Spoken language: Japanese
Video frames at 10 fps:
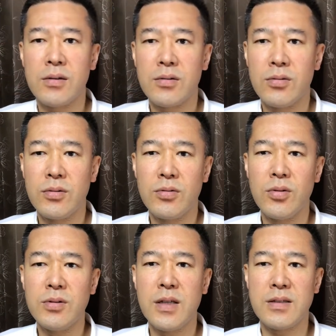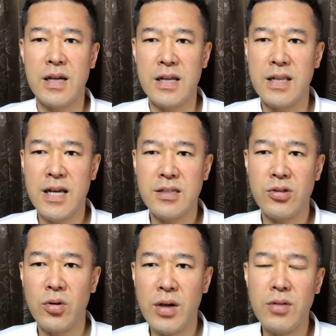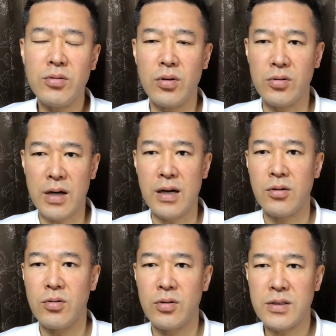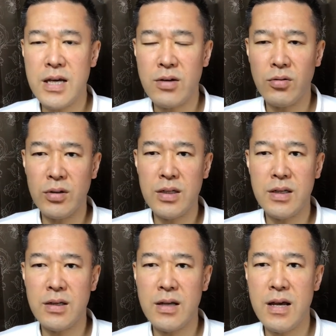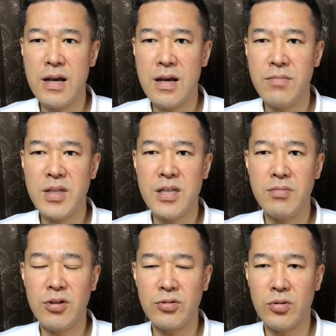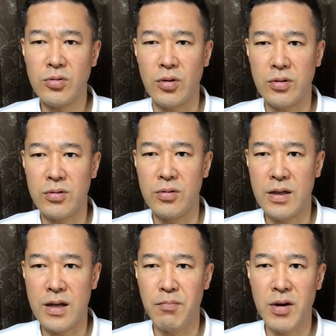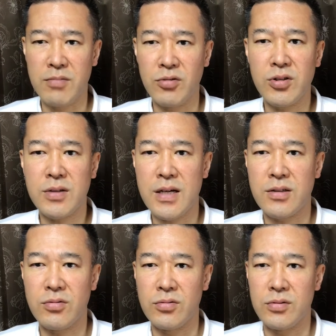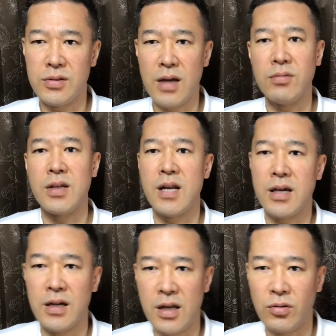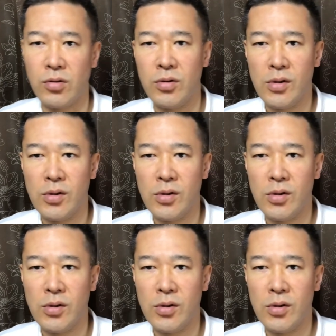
こうどういうんですかね成し遂げるというかこう成功に、え導くことっていうのはやっぱり難しくなるんじゃないかなと、